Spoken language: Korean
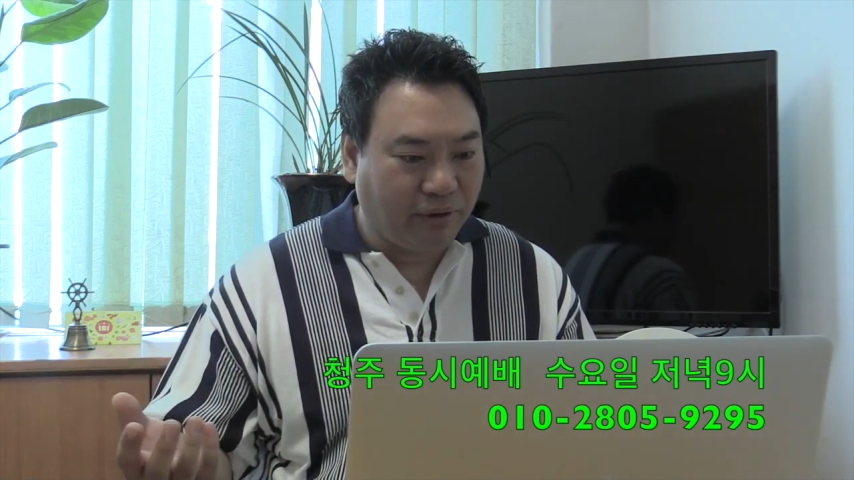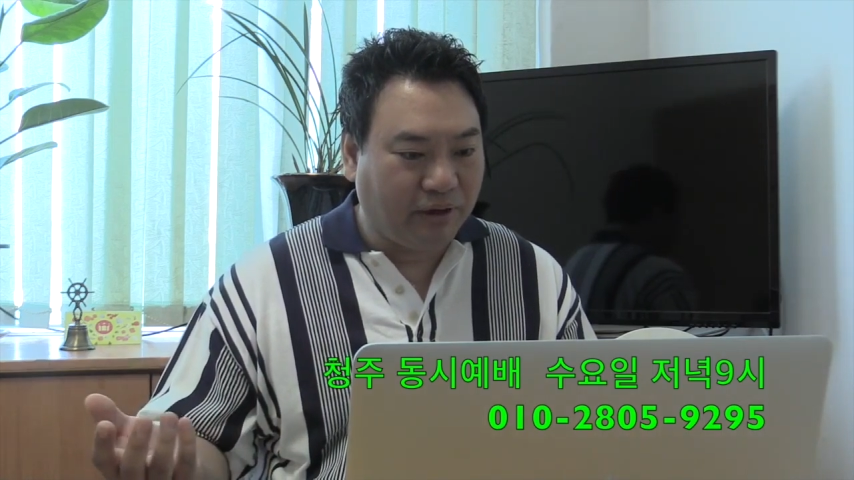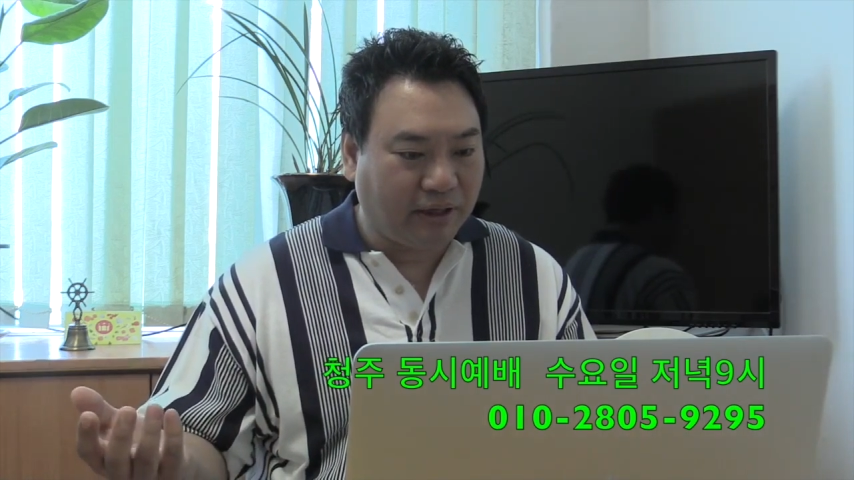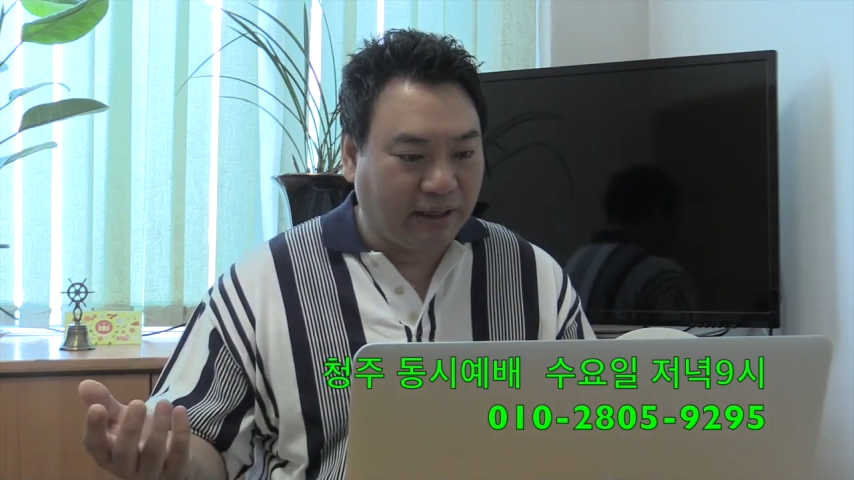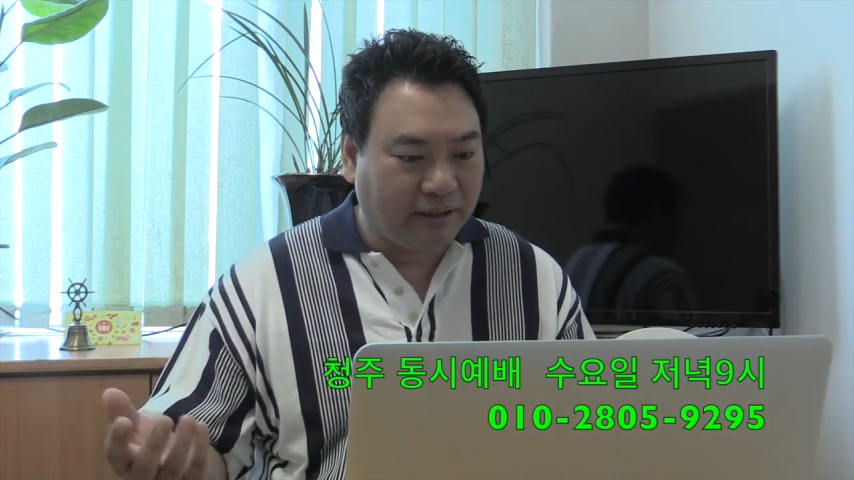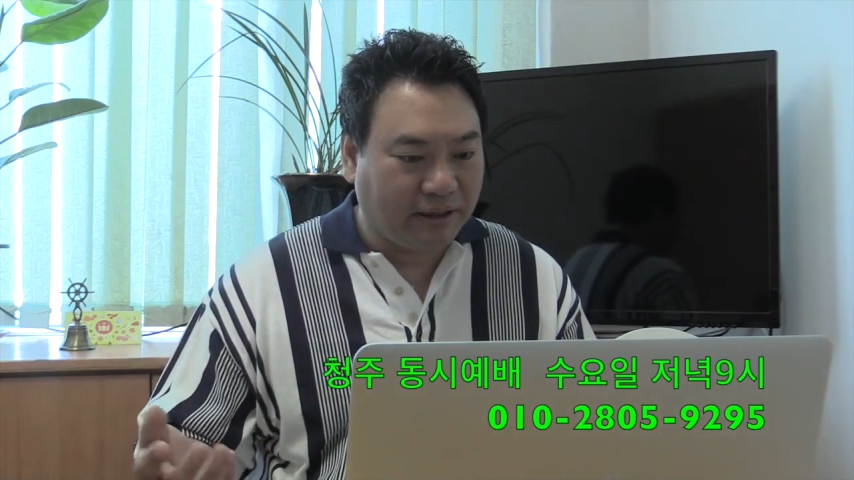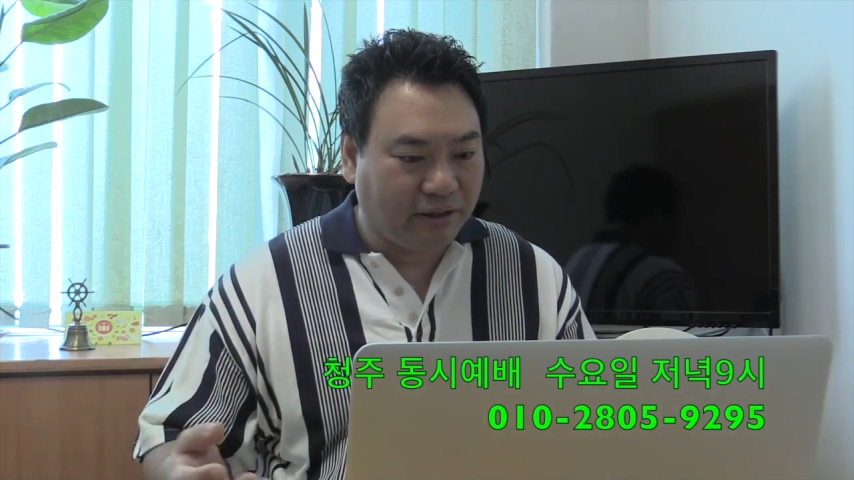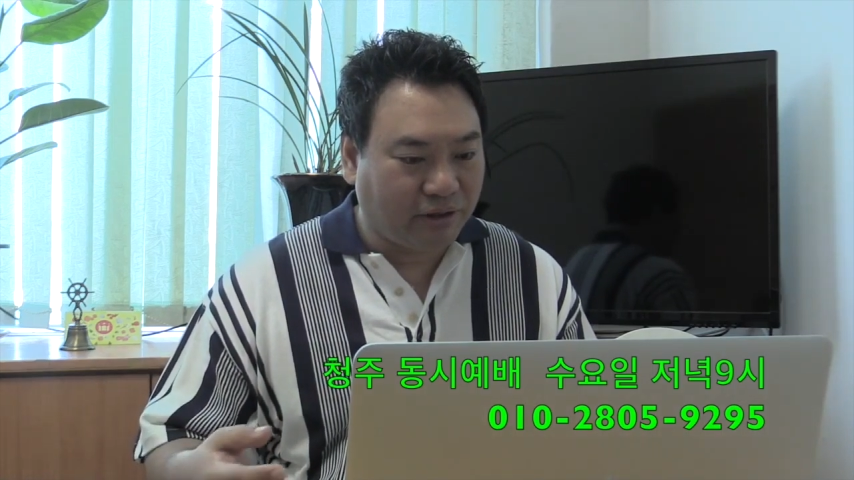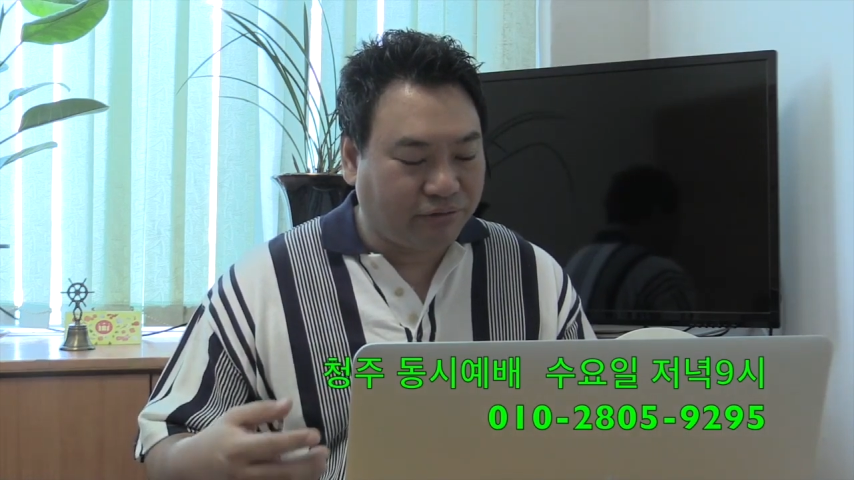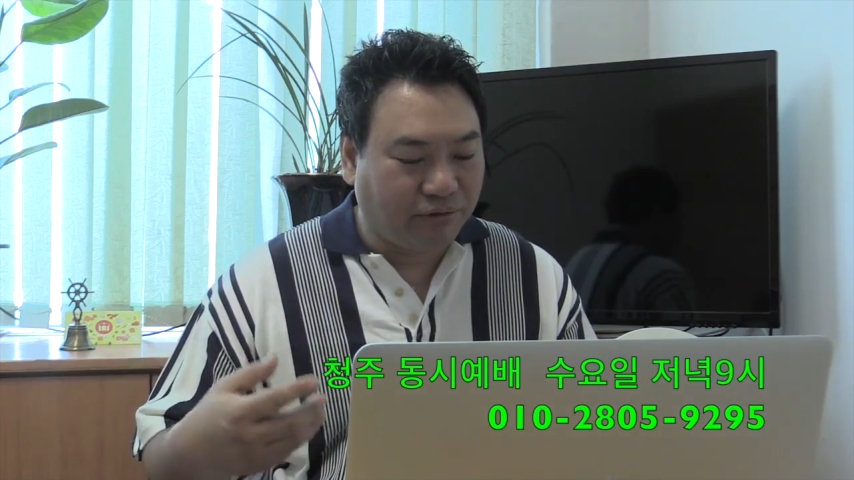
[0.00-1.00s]
교회를 다닌다
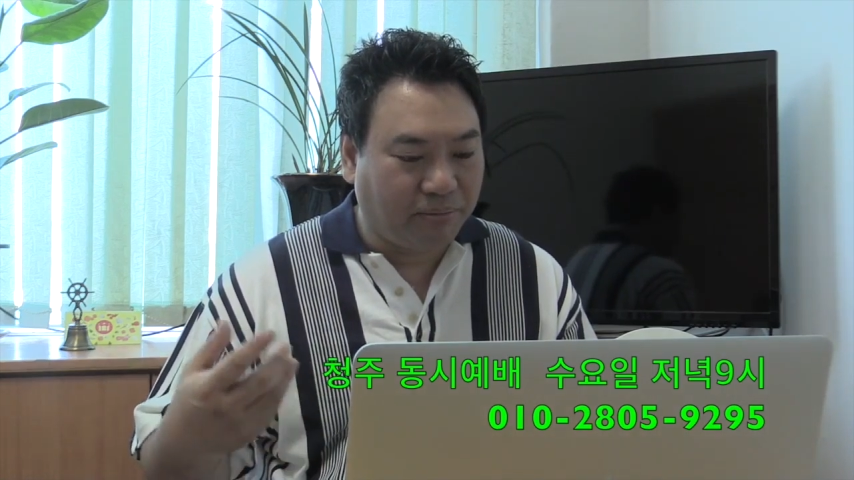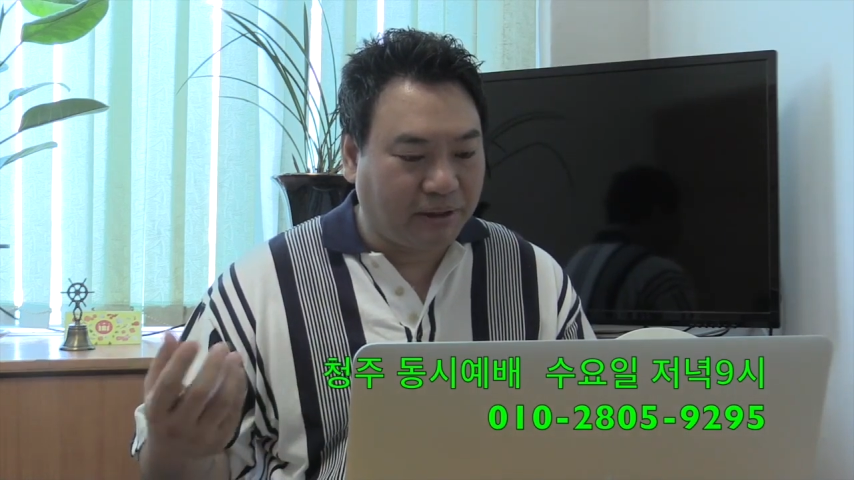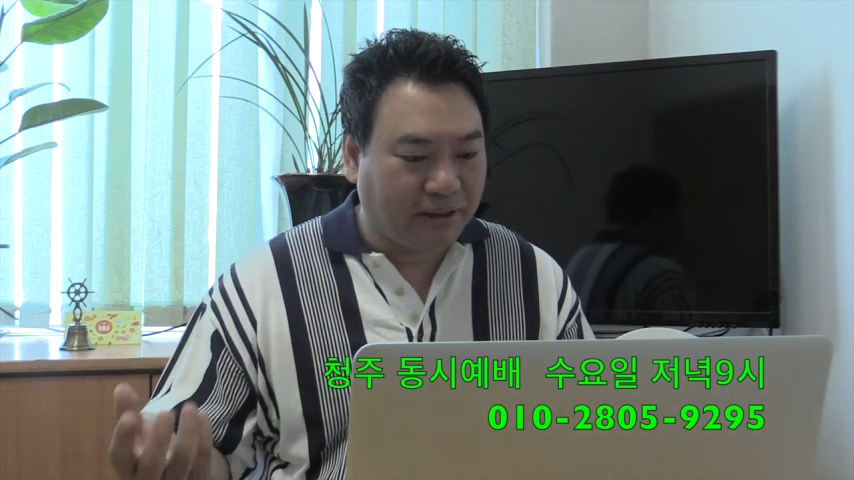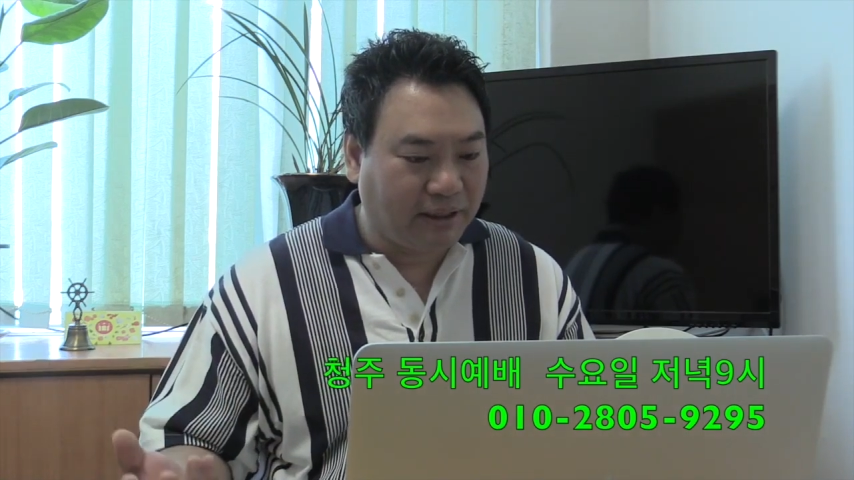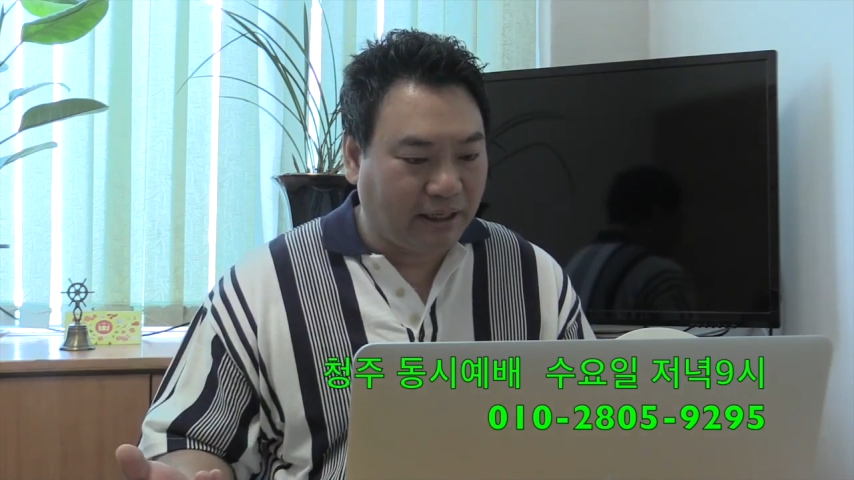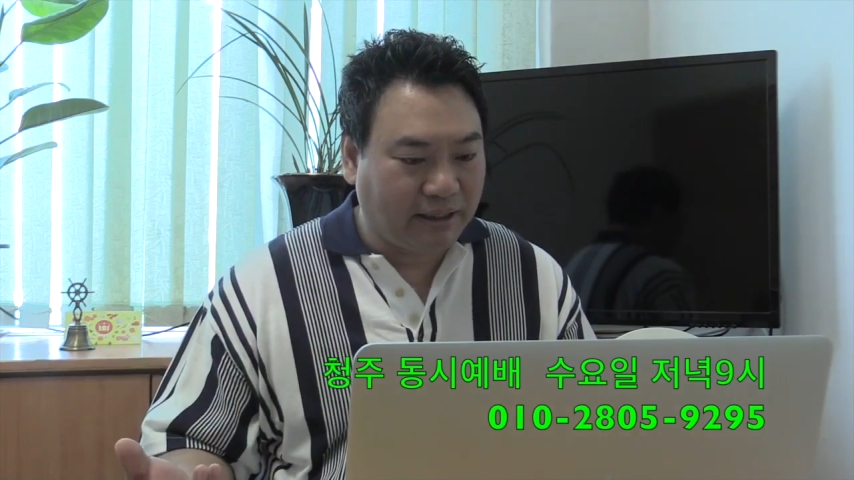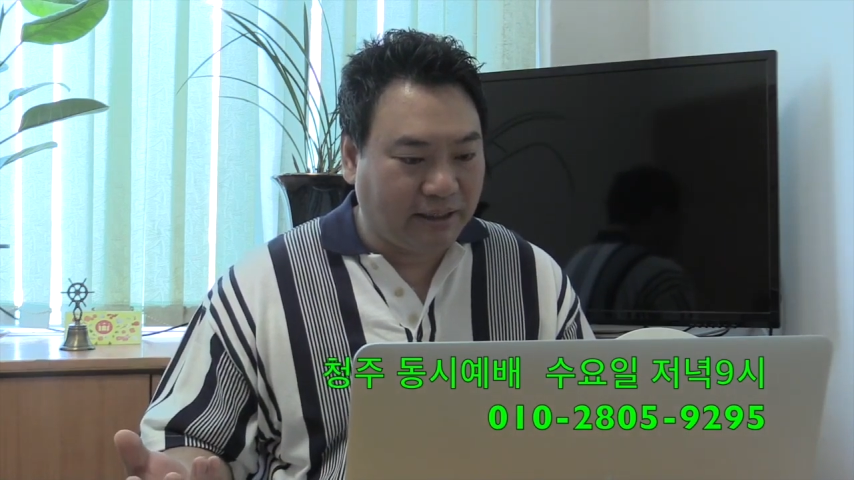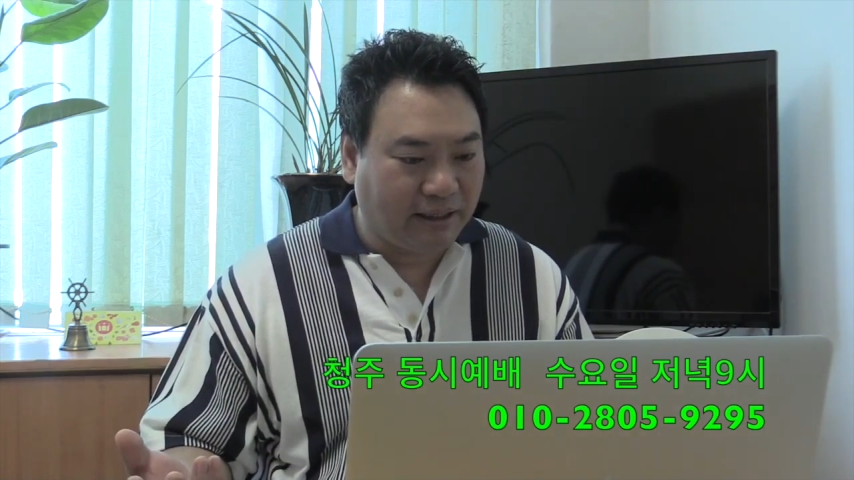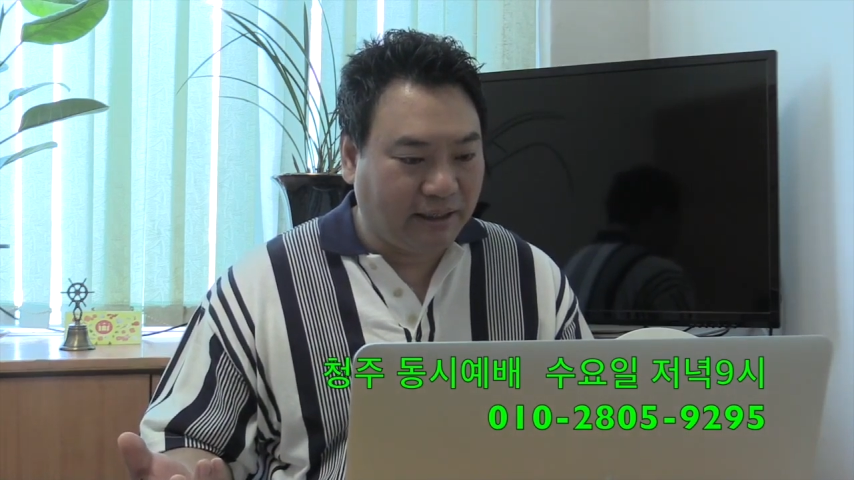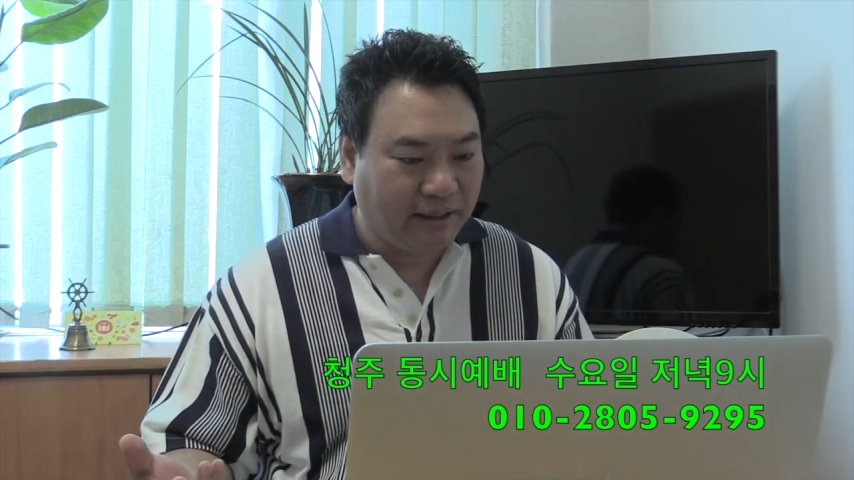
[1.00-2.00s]
하다 구원받은 게
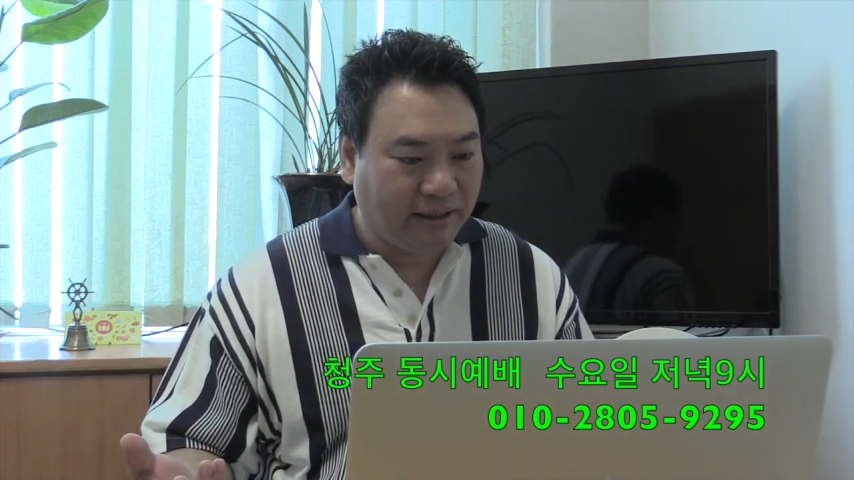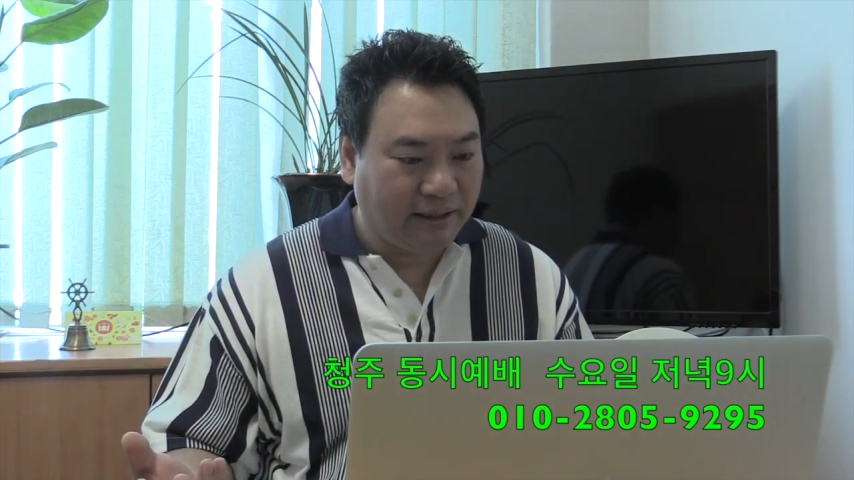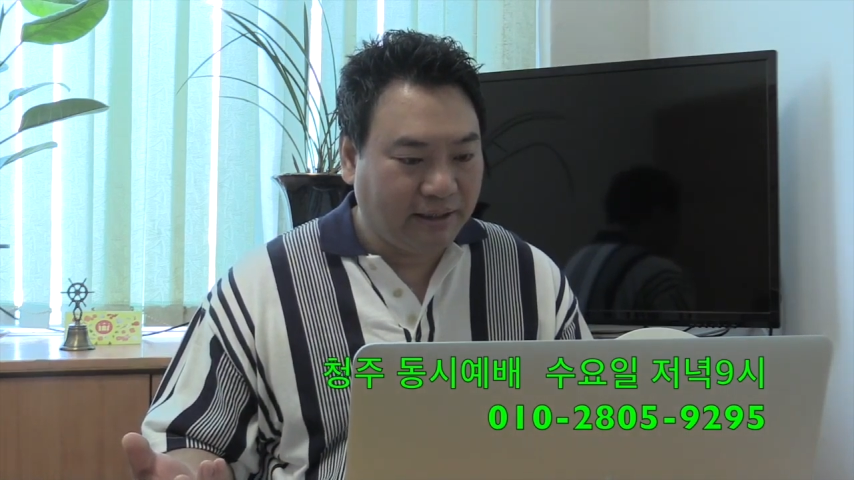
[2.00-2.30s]
아니라